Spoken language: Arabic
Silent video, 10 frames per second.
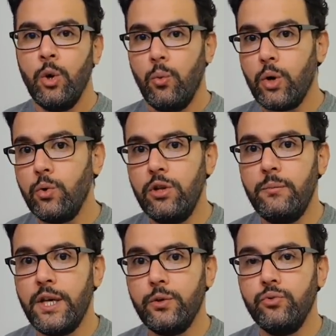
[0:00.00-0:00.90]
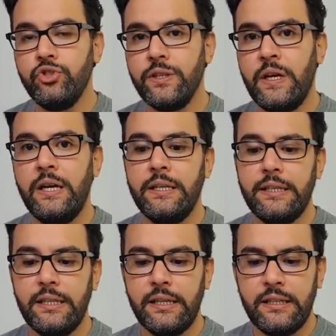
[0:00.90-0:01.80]
وكل ما يوجد
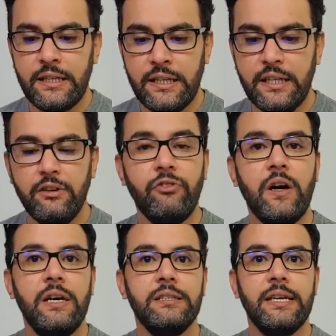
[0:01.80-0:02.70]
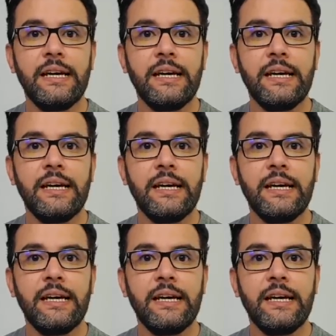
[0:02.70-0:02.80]
حاليا هي فقط